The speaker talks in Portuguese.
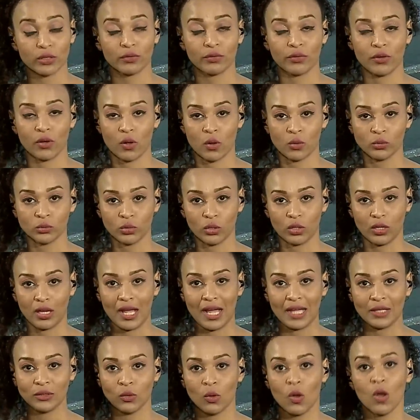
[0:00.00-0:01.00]
que foi
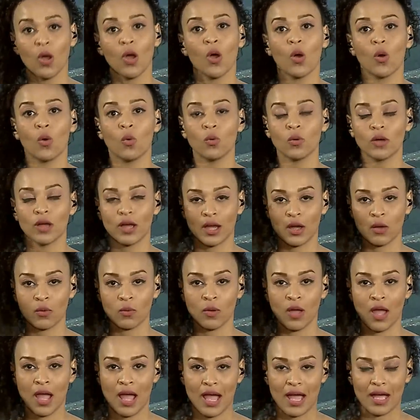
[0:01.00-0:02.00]
controlado, um
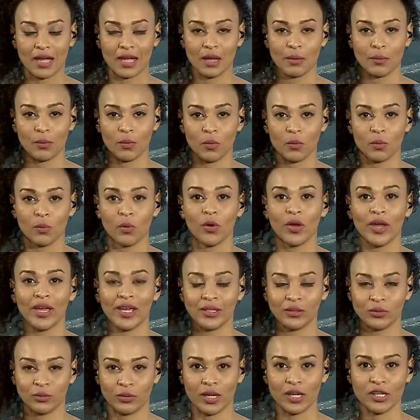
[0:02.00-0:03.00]
cão acabou
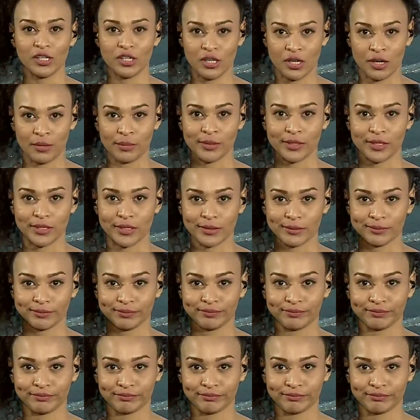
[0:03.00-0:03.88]
morrendo nas chamas.